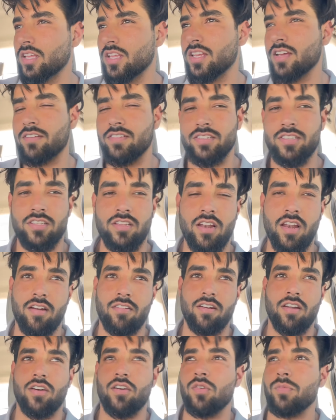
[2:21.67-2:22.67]
तेरी आवाज से तो
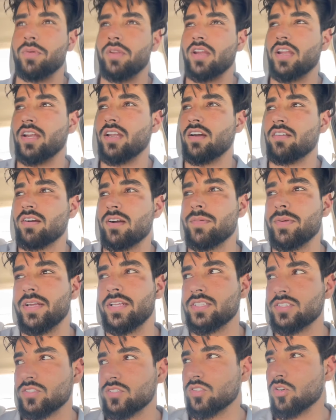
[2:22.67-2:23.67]
लौड़ा कॉपीराइट आएगा
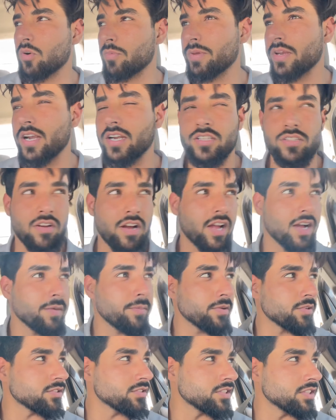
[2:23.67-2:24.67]
भाई कॉपीराइट तो आएगा
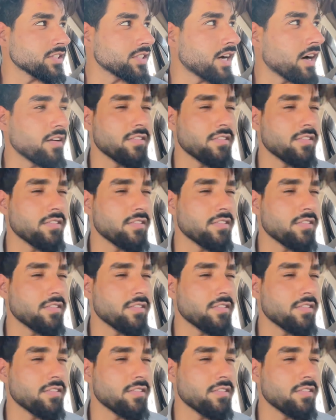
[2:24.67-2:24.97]
पर उस चीज का